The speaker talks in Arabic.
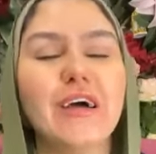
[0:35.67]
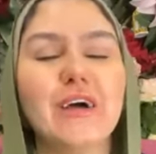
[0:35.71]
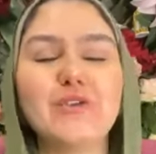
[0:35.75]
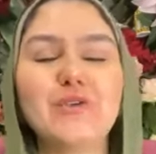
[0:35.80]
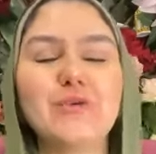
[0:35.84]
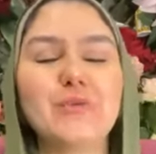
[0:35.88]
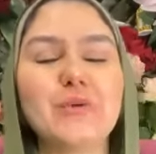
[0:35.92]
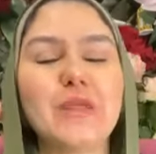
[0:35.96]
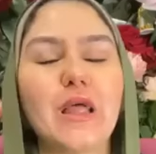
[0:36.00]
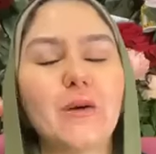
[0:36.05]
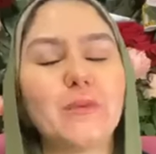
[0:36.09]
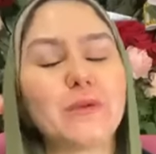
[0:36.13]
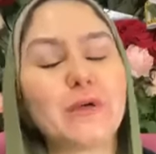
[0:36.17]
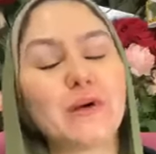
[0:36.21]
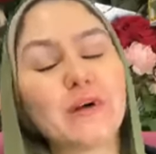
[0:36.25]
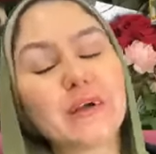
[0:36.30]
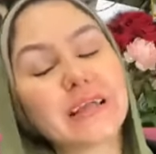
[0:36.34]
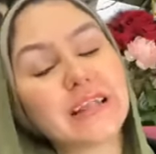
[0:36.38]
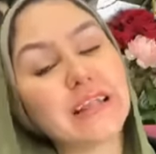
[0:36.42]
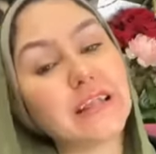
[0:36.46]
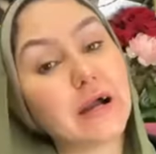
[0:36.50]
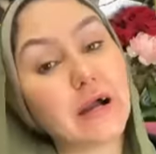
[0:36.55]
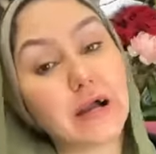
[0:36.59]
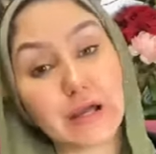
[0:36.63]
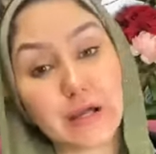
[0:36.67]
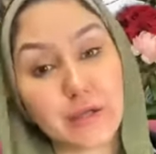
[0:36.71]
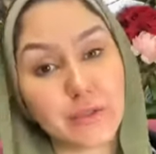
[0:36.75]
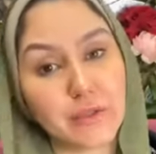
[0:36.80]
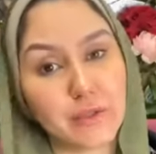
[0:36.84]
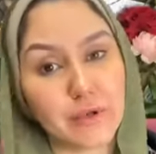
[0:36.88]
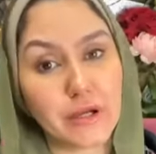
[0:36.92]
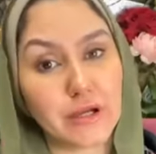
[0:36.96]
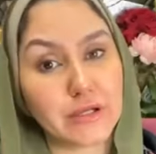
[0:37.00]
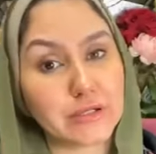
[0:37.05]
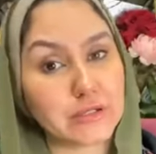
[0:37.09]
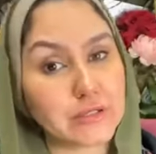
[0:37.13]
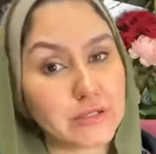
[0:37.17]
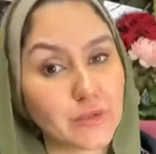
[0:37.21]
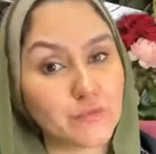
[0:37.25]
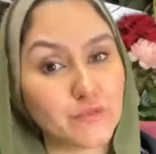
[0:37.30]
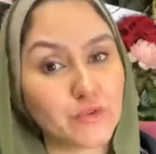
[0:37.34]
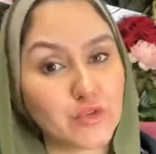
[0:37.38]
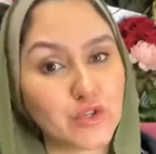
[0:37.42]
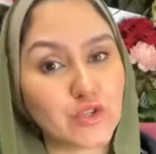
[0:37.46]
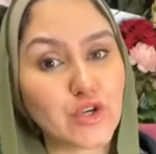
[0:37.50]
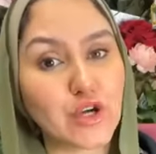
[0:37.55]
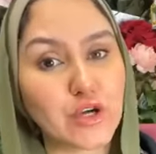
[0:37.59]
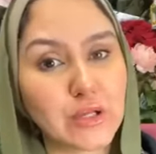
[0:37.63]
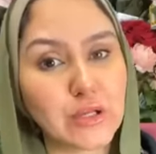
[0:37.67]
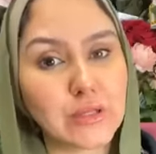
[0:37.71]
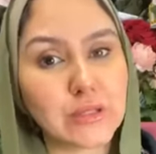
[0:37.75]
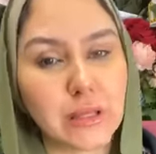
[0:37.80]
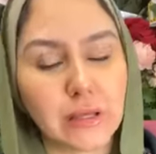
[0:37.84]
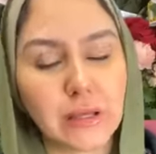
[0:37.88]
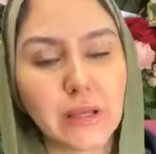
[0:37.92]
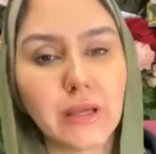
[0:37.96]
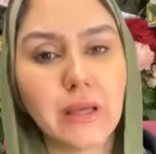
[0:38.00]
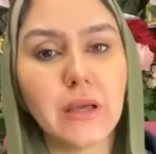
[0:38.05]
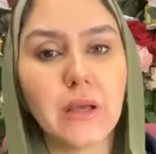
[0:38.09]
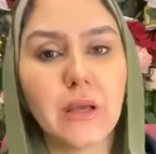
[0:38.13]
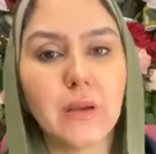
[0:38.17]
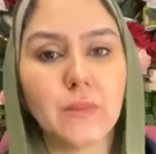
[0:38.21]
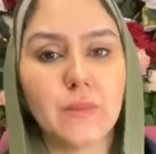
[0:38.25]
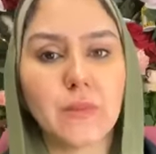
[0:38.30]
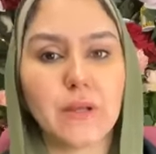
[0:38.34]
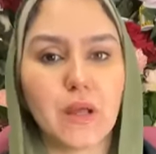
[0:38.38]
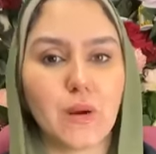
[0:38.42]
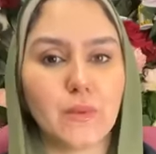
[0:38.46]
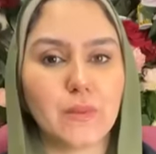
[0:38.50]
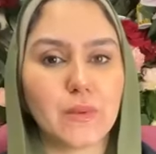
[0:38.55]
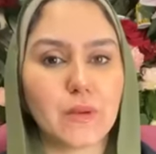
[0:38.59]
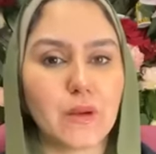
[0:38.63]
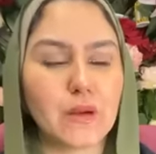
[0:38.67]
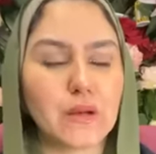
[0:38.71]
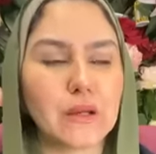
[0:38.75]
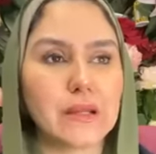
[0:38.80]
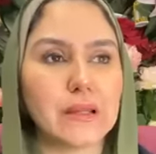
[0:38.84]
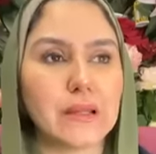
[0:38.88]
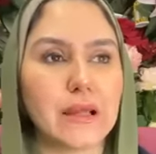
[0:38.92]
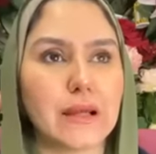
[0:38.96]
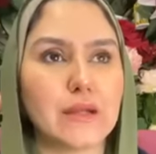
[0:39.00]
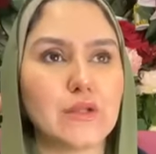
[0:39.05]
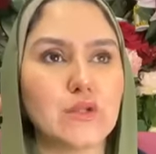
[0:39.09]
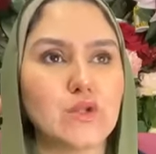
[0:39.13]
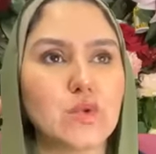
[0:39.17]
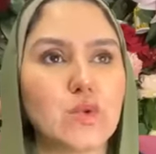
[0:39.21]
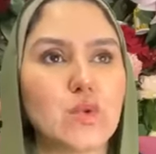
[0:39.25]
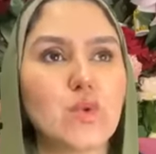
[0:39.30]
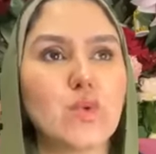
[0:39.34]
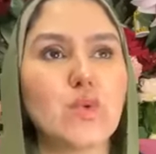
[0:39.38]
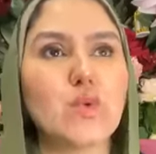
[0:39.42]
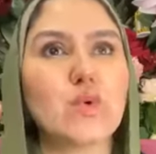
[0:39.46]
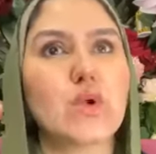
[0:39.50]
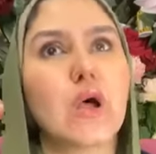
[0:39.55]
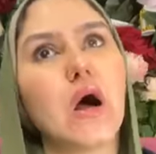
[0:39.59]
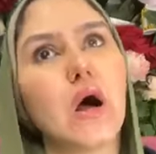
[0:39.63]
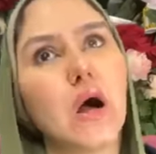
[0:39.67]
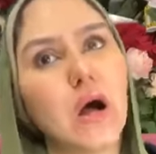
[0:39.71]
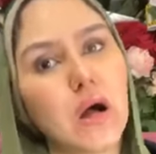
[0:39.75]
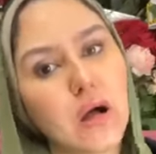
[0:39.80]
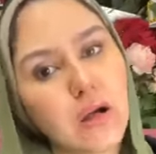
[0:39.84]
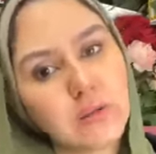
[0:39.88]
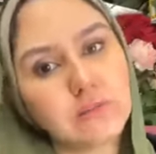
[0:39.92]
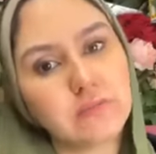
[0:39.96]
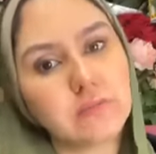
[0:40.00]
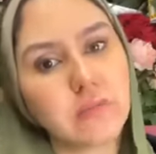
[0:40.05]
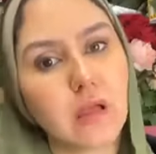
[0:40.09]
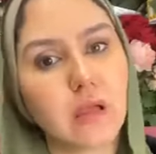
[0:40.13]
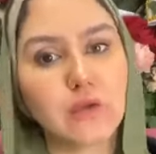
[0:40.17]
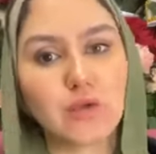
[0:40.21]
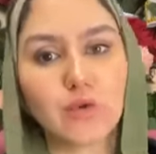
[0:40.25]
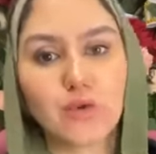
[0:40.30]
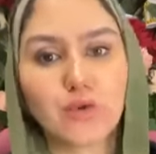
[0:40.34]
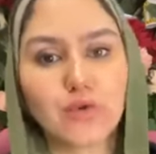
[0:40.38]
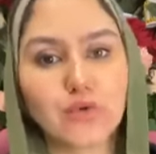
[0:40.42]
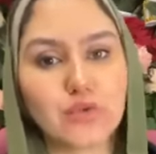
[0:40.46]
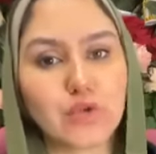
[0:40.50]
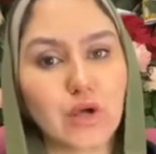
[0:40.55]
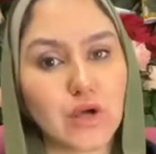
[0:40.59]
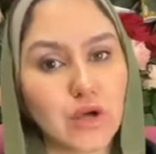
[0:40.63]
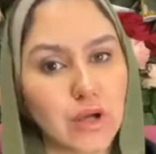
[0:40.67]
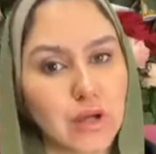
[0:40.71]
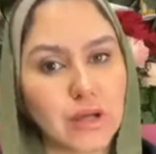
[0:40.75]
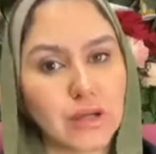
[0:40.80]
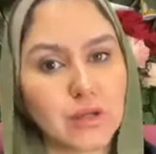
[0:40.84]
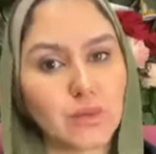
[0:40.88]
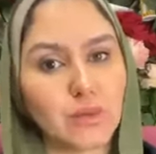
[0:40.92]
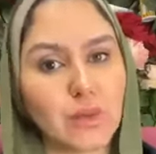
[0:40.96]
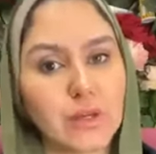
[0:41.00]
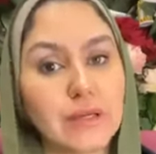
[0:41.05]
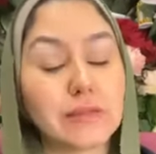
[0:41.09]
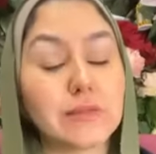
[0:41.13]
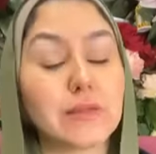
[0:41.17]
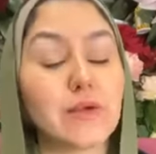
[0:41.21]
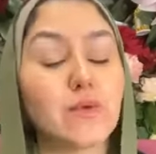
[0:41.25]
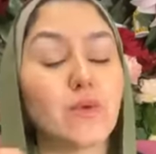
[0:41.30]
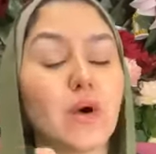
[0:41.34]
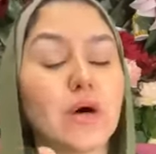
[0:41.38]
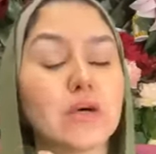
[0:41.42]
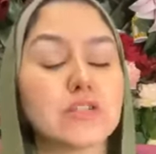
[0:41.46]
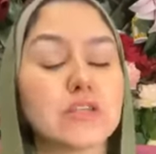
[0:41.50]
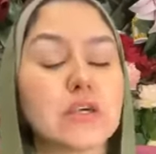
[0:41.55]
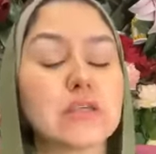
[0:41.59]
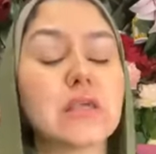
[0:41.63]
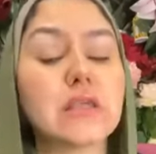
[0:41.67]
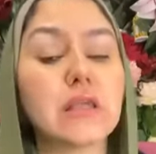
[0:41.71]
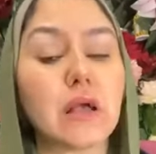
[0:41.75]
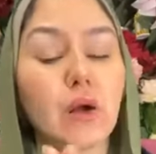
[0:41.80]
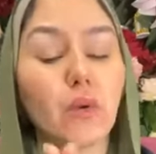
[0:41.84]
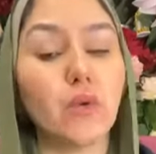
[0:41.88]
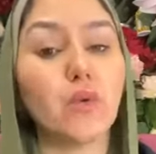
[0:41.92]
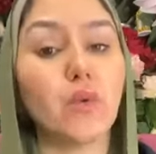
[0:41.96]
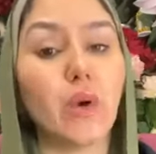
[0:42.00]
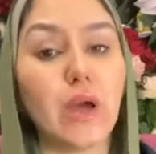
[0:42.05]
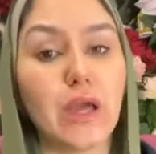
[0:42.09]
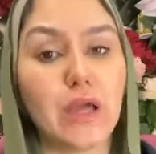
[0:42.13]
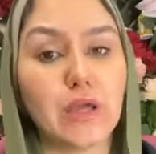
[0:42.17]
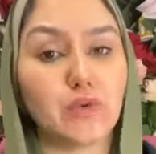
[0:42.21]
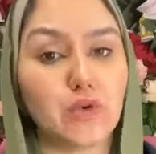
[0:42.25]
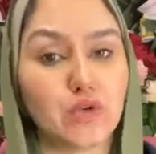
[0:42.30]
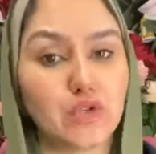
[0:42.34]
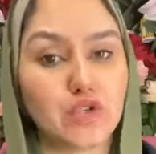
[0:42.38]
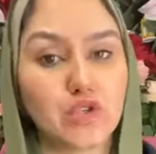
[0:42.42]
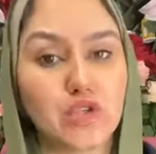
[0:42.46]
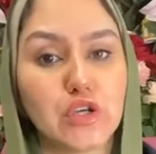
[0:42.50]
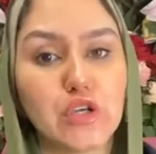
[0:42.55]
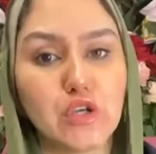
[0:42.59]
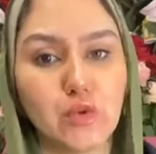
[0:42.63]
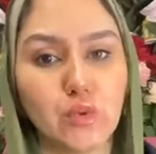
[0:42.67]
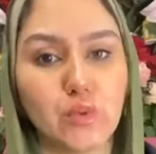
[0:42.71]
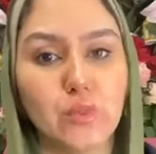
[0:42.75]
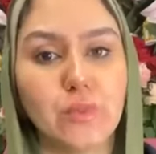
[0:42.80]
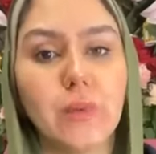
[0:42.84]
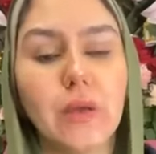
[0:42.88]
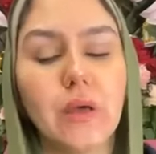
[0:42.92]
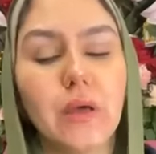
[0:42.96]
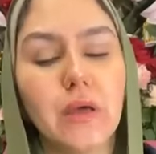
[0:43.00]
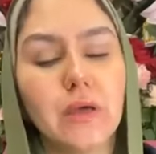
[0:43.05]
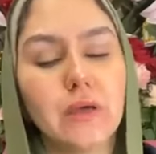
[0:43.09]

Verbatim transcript: انتم من الابراج الاكثر حظا في الشهر ده من الابراج اللي عندكم راحه عندكم طاقة حلوة جدا وخاصة أول 21 يوم